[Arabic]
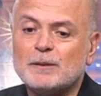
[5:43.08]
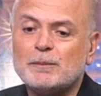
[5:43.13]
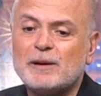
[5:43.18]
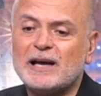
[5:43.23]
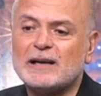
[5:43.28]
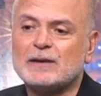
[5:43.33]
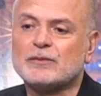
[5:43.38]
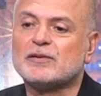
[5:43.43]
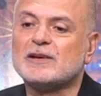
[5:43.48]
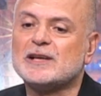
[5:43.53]
ما
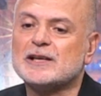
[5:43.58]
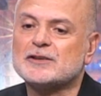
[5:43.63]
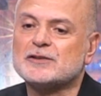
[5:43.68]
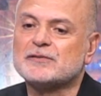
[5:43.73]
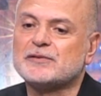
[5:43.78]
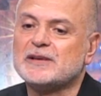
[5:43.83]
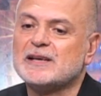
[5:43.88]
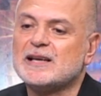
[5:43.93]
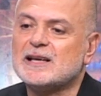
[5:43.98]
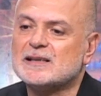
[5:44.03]
بعرف
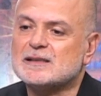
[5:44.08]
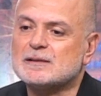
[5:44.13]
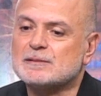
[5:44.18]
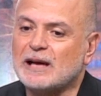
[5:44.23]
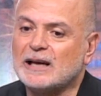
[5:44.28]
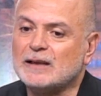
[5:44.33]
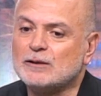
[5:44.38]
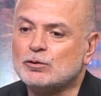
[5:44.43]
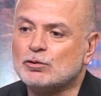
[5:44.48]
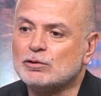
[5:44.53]
ليش في
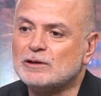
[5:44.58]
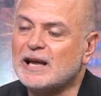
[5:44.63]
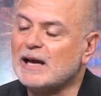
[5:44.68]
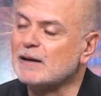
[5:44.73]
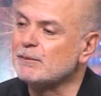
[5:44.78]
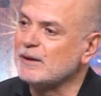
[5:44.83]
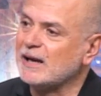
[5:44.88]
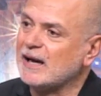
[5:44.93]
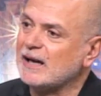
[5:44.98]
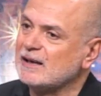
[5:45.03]
ناس عندهم
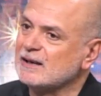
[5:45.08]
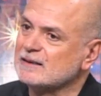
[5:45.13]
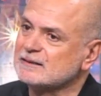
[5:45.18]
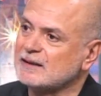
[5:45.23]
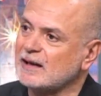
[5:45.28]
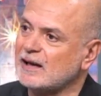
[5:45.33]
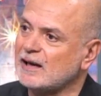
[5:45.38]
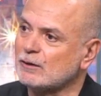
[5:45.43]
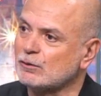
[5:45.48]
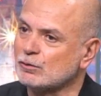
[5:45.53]
نقمة على
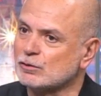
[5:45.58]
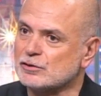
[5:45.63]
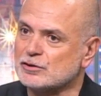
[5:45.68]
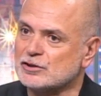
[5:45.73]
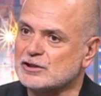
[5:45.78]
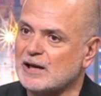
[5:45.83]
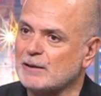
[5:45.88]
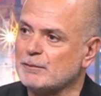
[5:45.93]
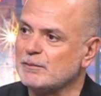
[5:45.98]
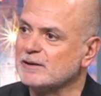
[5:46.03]
التحرك
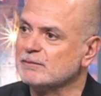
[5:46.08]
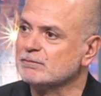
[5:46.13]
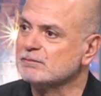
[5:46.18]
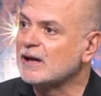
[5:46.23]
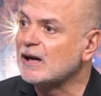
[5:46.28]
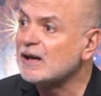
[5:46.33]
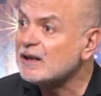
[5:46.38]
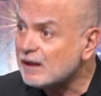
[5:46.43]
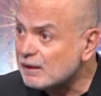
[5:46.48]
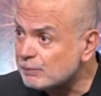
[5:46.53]
الشعبي
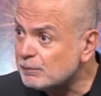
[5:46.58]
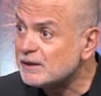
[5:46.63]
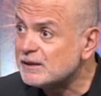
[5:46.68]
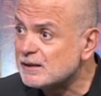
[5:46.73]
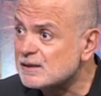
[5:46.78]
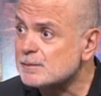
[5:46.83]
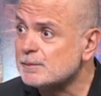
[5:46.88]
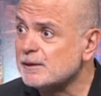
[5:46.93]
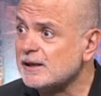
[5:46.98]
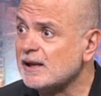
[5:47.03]
أنا
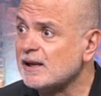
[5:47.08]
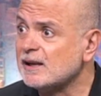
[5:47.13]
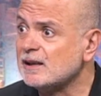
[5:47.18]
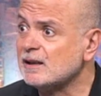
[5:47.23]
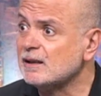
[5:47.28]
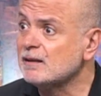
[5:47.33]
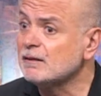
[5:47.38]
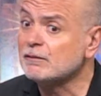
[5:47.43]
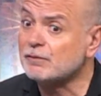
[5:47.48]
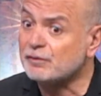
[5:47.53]
بالنسبة
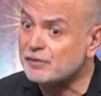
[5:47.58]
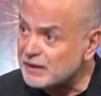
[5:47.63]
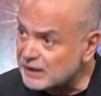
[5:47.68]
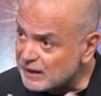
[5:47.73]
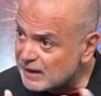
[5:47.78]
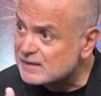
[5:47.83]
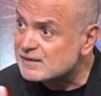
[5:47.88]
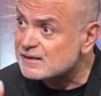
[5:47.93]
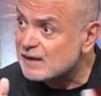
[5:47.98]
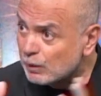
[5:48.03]
لإلي في
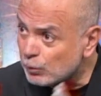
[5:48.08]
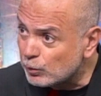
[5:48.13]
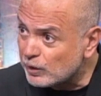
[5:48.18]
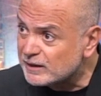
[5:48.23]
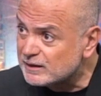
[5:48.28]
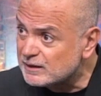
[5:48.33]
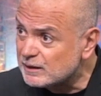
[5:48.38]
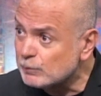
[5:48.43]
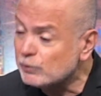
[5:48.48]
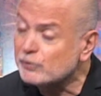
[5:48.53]
ناس
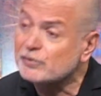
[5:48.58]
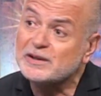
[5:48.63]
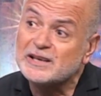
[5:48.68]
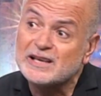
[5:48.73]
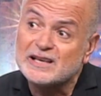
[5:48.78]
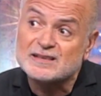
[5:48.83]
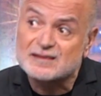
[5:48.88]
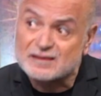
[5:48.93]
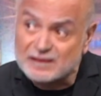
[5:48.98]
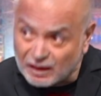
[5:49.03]
أوادم وفي
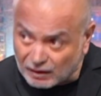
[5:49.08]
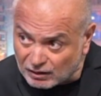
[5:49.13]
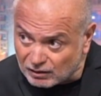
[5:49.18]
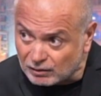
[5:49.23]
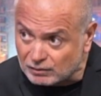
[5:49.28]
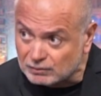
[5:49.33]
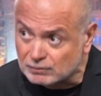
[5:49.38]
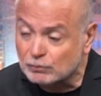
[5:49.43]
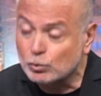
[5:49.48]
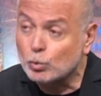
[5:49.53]
ناس
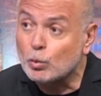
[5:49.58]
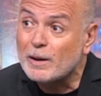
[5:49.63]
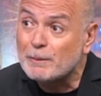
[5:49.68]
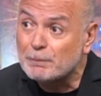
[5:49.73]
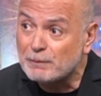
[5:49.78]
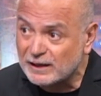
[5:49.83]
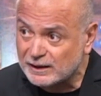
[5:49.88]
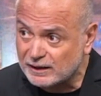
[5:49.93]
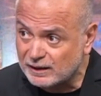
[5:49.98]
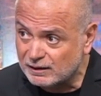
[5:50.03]
زعران وين
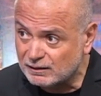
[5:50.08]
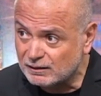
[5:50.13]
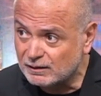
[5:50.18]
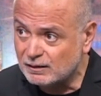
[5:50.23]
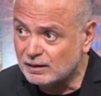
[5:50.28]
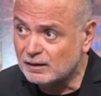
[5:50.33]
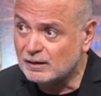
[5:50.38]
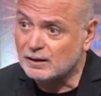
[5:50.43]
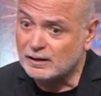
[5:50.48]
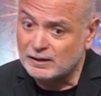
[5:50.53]
ما كان
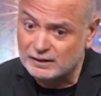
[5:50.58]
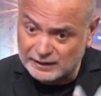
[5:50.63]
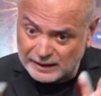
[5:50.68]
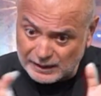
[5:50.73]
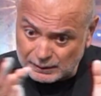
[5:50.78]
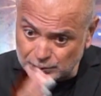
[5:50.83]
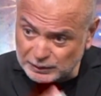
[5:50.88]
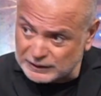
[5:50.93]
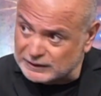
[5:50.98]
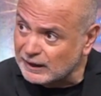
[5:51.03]
ان
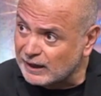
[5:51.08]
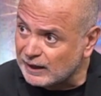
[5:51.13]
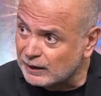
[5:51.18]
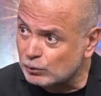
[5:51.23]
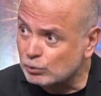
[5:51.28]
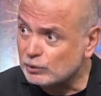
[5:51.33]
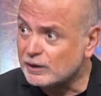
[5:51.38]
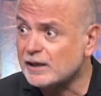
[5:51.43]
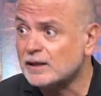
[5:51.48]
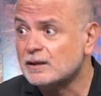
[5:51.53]
كان
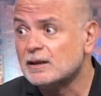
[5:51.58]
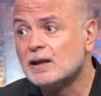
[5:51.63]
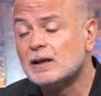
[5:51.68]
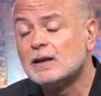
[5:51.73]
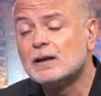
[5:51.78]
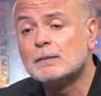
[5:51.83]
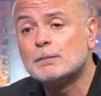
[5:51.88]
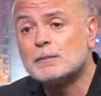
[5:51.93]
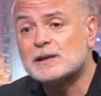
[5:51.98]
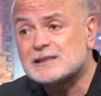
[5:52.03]
بالتحركات
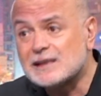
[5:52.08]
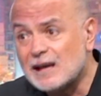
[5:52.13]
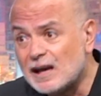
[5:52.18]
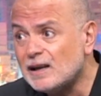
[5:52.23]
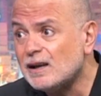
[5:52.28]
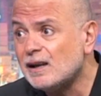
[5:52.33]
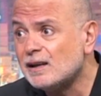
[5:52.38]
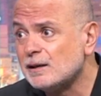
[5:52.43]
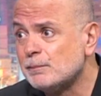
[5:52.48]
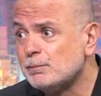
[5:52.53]
بس
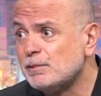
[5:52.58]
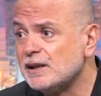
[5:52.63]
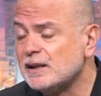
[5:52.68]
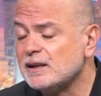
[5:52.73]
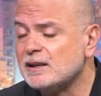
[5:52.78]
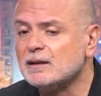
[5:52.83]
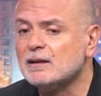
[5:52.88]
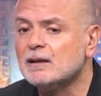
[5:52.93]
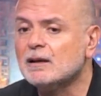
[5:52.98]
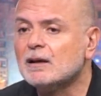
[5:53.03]
انا اللي
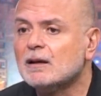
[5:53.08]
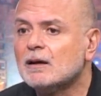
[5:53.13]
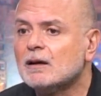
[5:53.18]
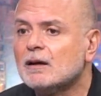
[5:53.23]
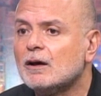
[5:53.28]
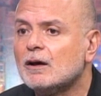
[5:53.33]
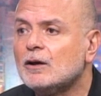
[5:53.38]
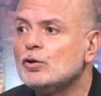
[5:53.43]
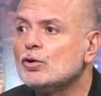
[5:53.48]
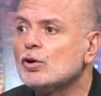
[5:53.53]
بلاقي
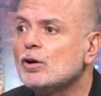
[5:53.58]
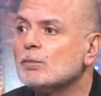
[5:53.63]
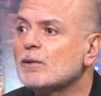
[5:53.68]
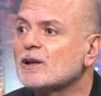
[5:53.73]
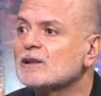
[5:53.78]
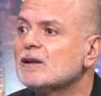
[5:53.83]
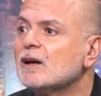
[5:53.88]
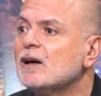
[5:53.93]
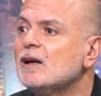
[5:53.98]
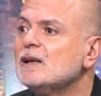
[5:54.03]
انه
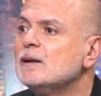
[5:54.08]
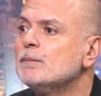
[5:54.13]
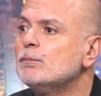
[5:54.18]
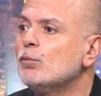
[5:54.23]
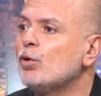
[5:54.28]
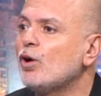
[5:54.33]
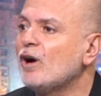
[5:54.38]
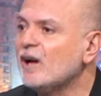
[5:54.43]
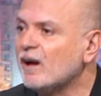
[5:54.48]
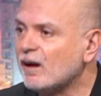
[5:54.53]
المطالب
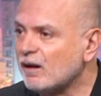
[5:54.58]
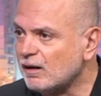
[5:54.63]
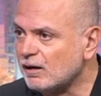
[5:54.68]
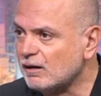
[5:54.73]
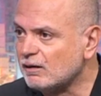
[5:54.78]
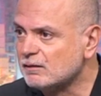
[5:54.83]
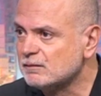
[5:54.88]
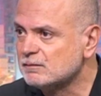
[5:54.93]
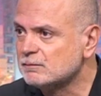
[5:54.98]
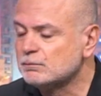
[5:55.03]

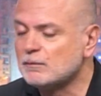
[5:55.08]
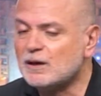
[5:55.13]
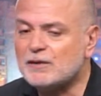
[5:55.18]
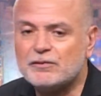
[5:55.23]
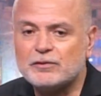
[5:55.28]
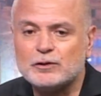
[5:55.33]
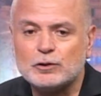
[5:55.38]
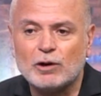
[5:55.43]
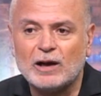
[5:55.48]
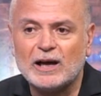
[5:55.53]
محقه ما
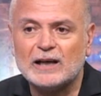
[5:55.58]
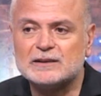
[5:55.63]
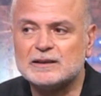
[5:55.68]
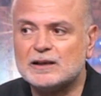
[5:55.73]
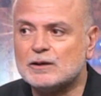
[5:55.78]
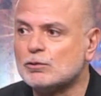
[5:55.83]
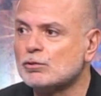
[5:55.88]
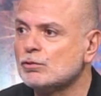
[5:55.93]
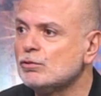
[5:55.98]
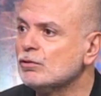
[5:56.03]
فيه
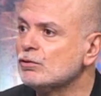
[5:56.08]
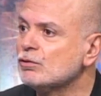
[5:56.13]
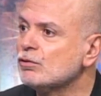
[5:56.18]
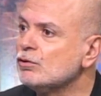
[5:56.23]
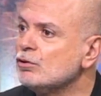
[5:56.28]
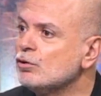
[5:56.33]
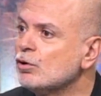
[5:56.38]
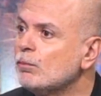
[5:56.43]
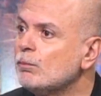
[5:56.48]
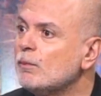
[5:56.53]
حدا يقول انه
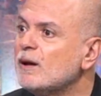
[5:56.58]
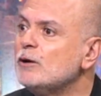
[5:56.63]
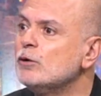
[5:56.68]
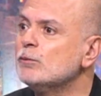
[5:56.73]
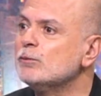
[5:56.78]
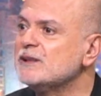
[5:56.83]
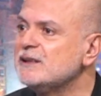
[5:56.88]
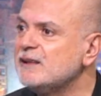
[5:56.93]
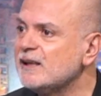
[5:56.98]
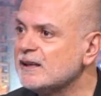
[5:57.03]
اليوم
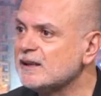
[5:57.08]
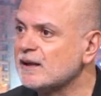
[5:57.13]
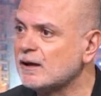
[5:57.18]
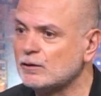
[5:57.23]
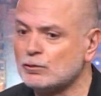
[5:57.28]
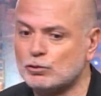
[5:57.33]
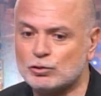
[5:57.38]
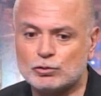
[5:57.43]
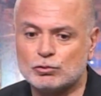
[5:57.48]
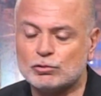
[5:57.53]
منه
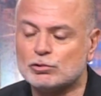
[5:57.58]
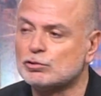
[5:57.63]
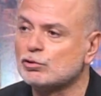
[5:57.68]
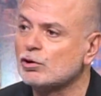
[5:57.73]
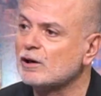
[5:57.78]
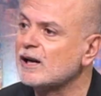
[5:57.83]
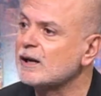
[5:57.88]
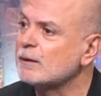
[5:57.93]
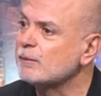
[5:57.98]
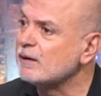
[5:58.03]
متضايق انه يكون
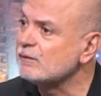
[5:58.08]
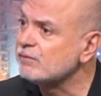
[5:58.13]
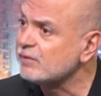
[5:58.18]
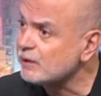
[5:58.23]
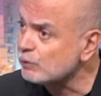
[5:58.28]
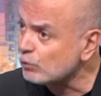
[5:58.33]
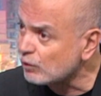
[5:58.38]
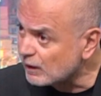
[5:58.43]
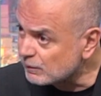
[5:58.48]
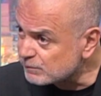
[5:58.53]
الدولار ب
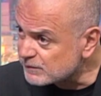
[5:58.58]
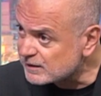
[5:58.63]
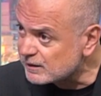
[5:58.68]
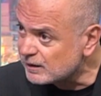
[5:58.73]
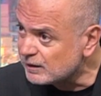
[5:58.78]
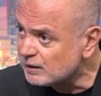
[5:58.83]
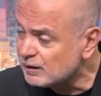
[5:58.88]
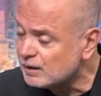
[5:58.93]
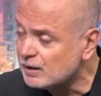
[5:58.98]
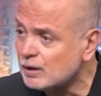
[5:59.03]

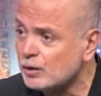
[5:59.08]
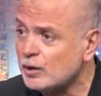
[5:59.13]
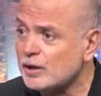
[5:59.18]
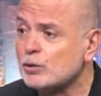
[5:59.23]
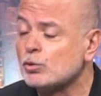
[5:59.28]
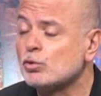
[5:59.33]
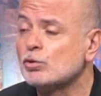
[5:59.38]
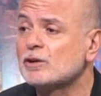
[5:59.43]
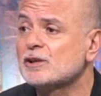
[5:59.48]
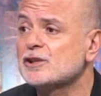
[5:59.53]
2005
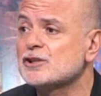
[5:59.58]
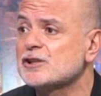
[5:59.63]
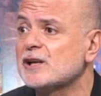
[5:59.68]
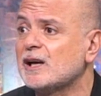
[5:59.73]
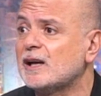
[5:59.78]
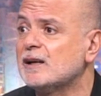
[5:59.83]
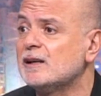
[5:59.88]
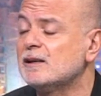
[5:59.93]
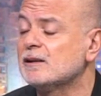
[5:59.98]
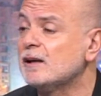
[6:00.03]
يكون
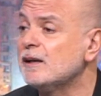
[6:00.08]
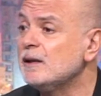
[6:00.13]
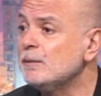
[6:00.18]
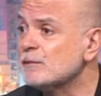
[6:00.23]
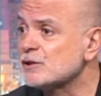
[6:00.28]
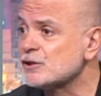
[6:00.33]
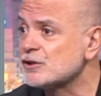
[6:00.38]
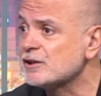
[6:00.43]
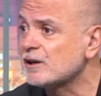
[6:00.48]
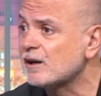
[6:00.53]
رجع
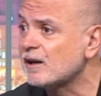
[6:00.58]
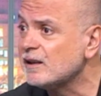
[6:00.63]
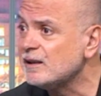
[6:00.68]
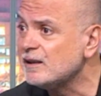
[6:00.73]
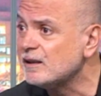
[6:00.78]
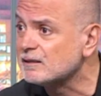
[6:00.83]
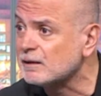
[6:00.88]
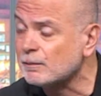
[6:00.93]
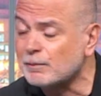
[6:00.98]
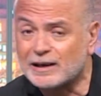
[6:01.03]
القيمه
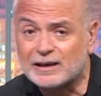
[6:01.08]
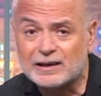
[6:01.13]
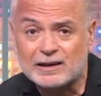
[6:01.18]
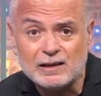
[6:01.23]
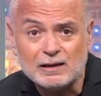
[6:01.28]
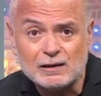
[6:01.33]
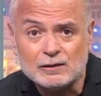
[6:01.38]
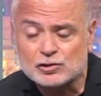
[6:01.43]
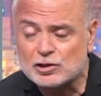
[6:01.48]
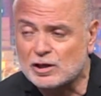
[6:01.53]
الشرائيه تبع
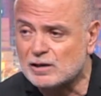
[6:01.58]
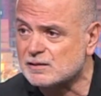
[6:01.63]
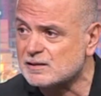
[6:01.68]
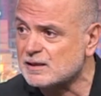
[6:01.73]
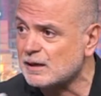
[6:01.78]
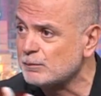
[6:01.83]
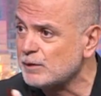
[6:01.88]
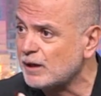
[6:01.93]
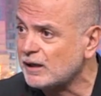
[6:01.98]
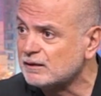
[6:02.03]
كل
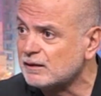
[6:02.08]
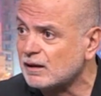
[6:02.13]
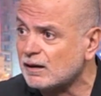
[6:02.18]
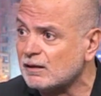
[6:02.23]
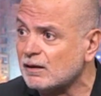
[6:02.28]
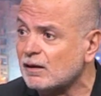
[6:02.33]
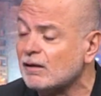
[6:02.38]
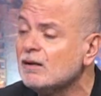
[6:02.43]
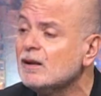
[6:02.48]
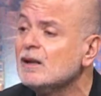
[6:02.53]
شخص عم
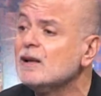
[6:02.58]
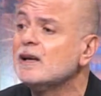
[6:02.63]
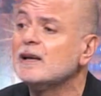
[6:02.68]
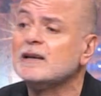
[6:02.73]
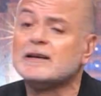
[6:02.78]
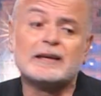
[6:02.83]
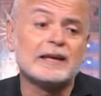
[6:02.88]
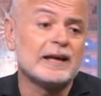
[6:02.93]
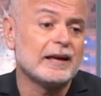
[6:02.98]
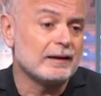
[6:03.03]
بيحضرنا
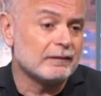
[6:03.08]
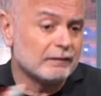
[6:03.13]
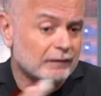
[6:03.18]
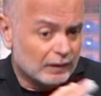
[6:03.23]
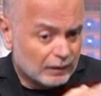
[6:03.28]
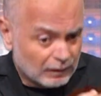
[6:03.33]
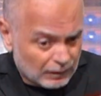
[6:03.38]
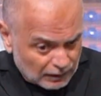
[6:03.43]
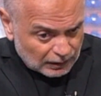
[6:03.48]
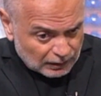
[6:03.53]
ان كان
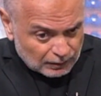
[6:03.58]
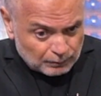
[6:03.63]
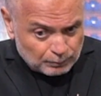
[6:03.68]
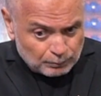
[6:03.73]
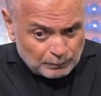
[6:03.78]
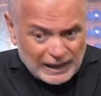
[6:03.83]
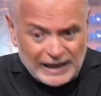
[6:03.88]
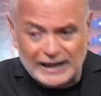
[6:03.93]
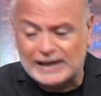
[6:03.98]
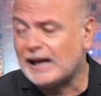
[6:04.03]
آه،
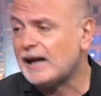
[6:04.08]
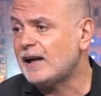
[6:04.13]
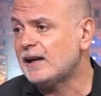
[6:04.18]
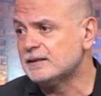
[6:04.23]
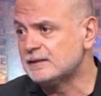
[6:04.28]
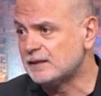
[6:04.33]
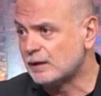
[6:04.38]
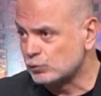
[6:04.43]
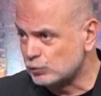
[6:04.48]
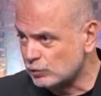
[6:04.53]
مع
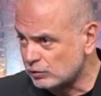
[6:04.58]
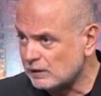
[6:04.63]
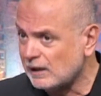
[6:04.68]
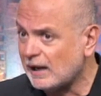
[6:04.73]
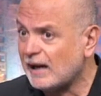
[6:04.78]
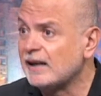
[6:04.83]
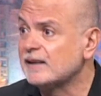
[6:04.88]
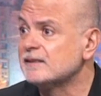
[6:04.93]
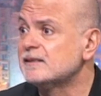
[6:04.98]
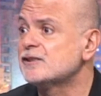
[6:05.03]
العهد او ضد
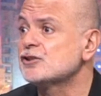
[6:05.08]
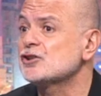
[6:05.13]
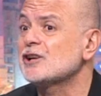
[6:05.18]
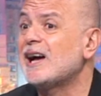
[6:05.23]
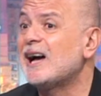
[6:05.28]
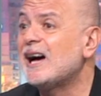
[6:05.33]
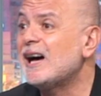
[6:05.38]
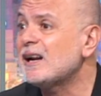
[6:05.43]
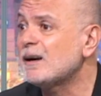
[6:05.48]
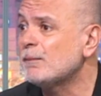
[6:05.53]
العهد
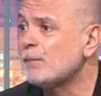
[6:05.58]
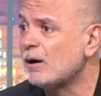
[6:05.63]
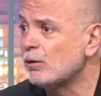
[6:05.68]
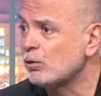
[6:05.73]
رجع 54%